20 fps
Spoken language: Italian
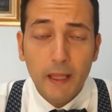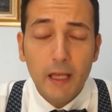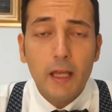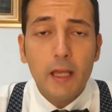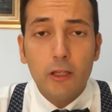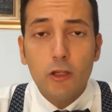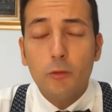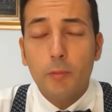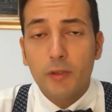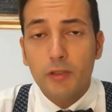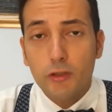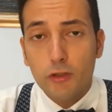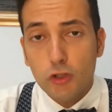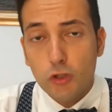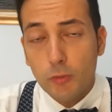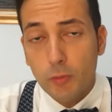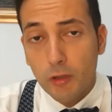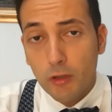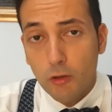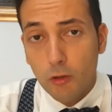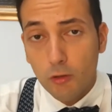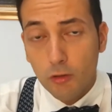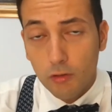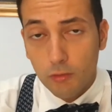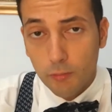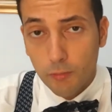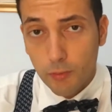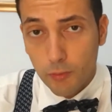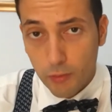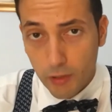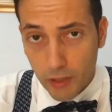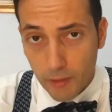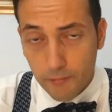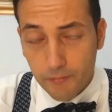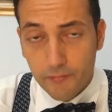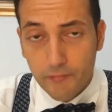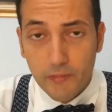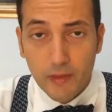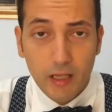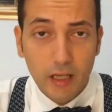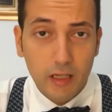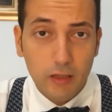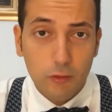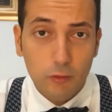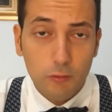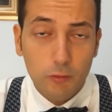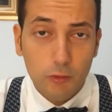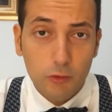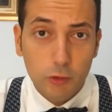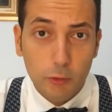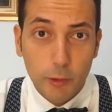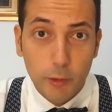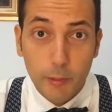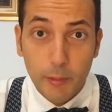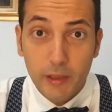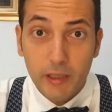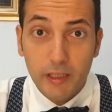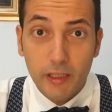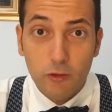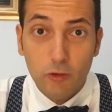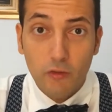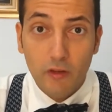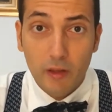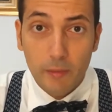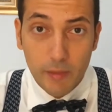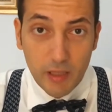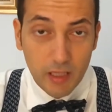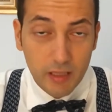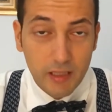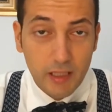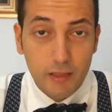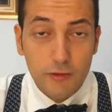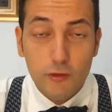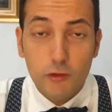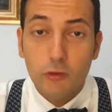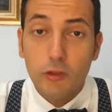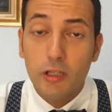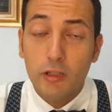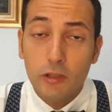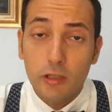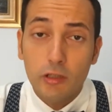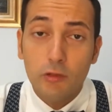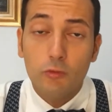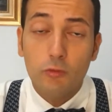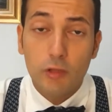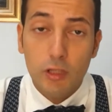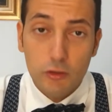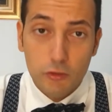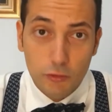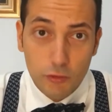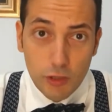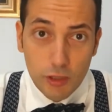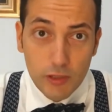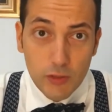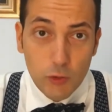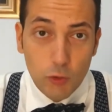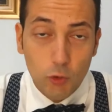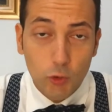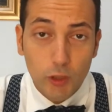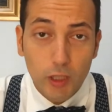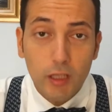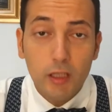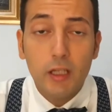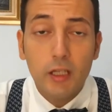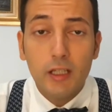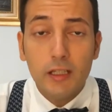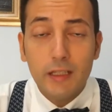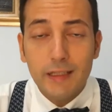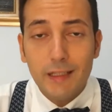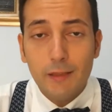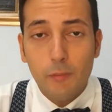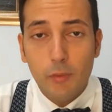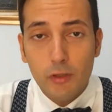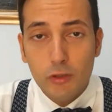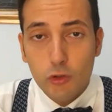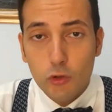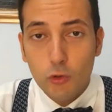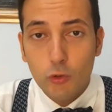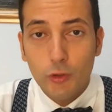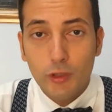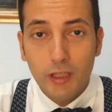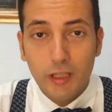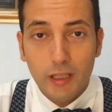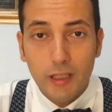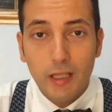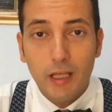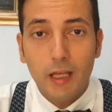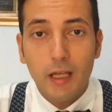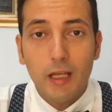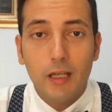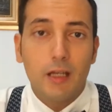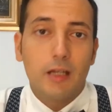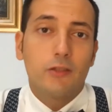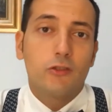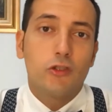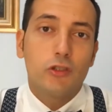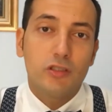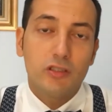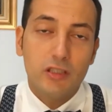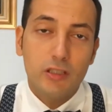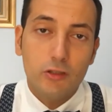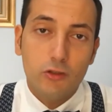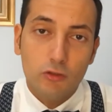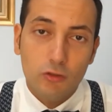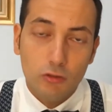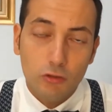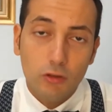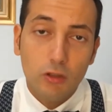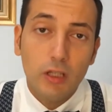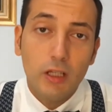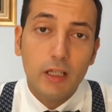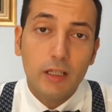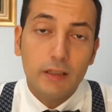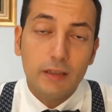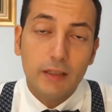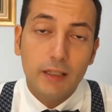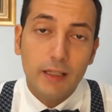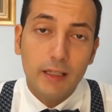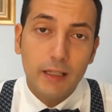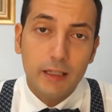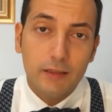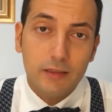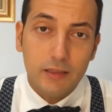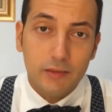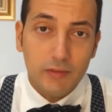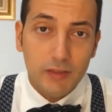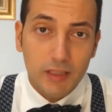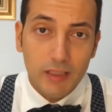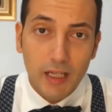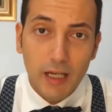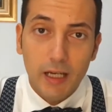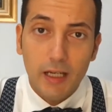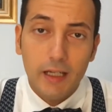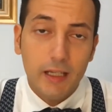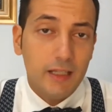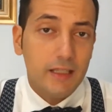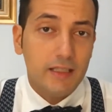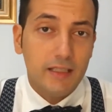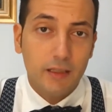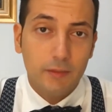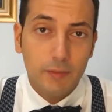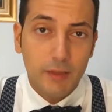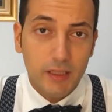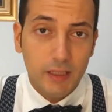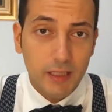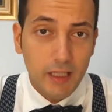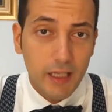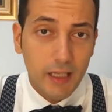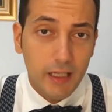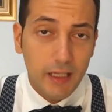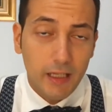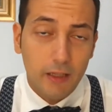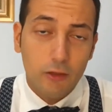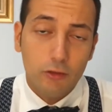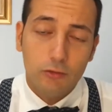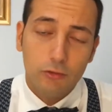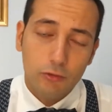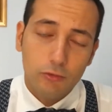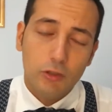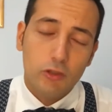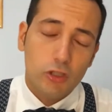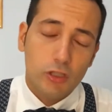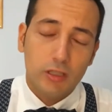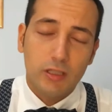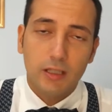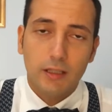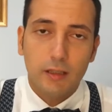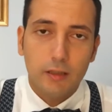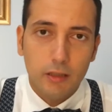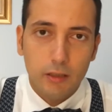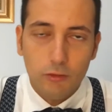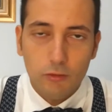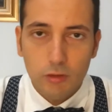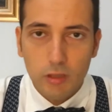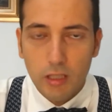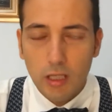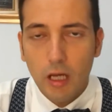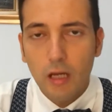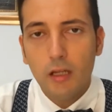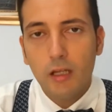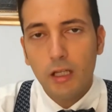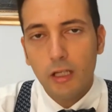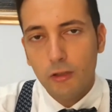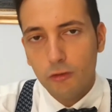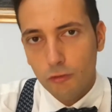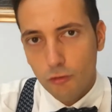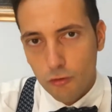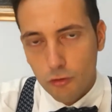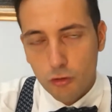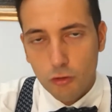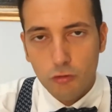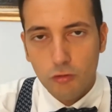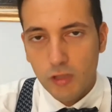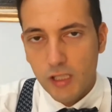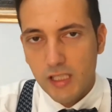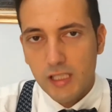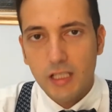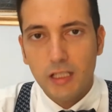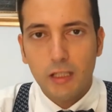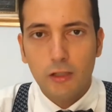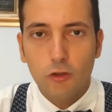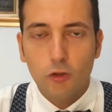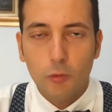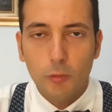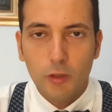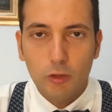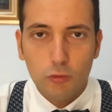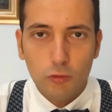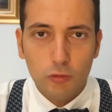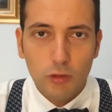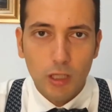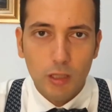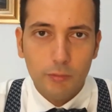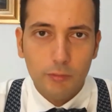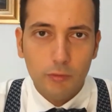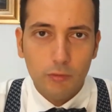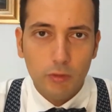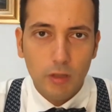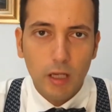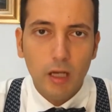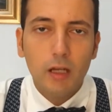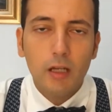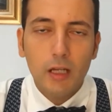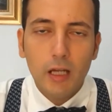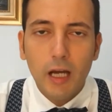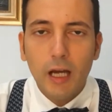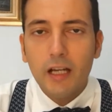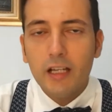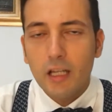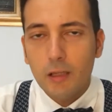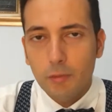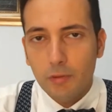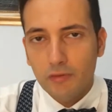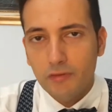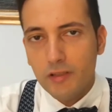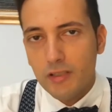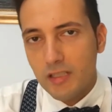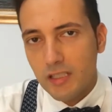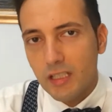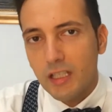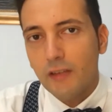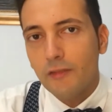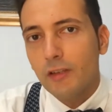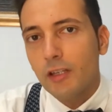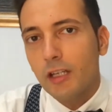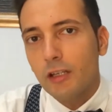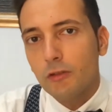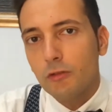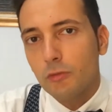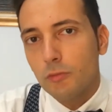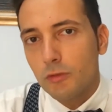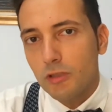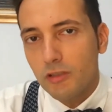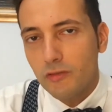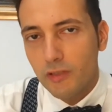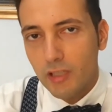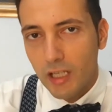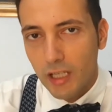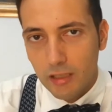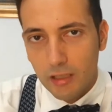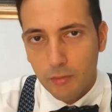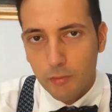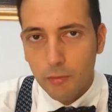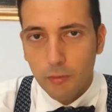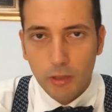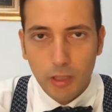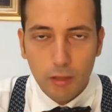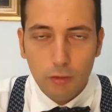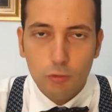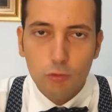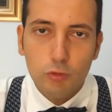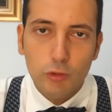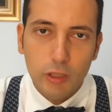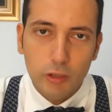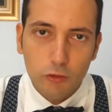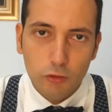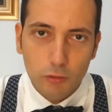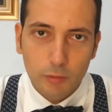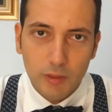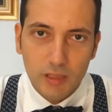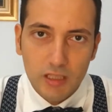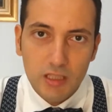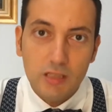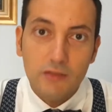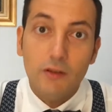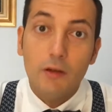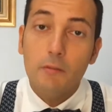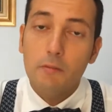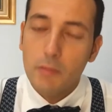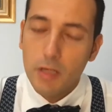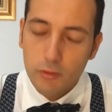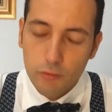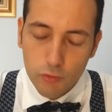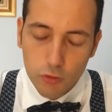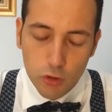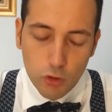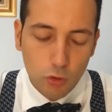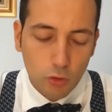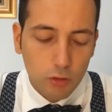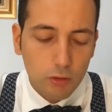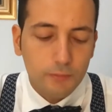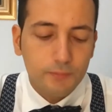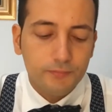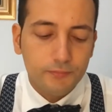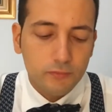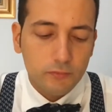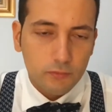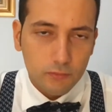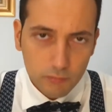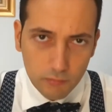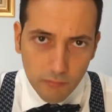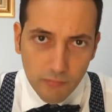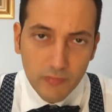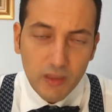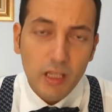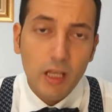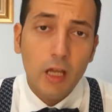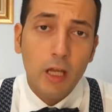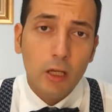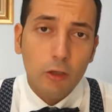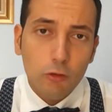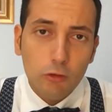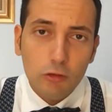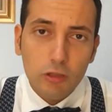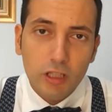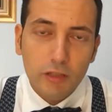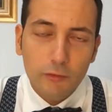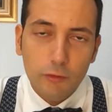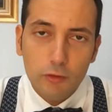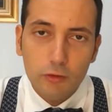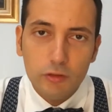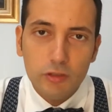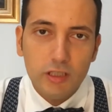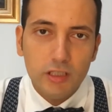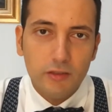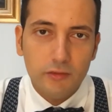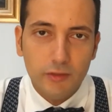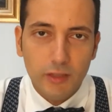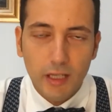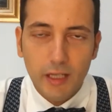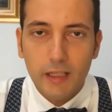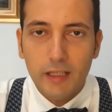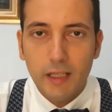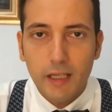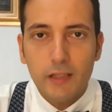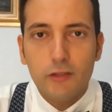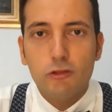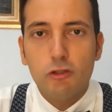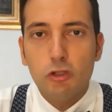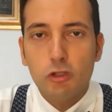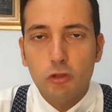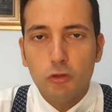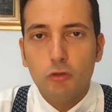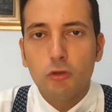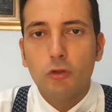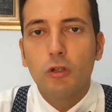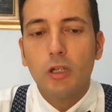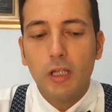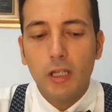io parteciperò poi molto probabilmente a novembre alla creazione di un'associazione di persone che gestiscono delle attività ex alberghiere di una certa categoria, non solo nel Salento ma in tutta la Puglia, anche per far sì che vengano modificate poi alcune normative, ma non solo. Quello che voglio dirvi è che ci sono